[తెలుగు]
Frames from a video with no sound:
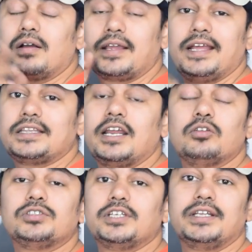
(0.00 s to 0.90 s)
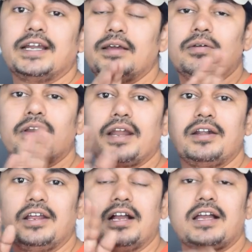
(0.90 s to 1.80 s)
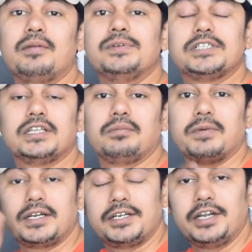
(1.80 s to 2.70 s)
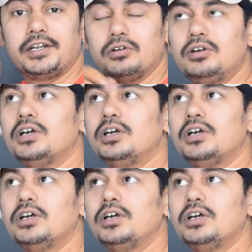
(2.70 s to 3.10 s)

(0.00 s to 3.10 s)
గీత అనేది వచ్చేది అంటే రెడ్గా కనిపించేది అనమాట టింట్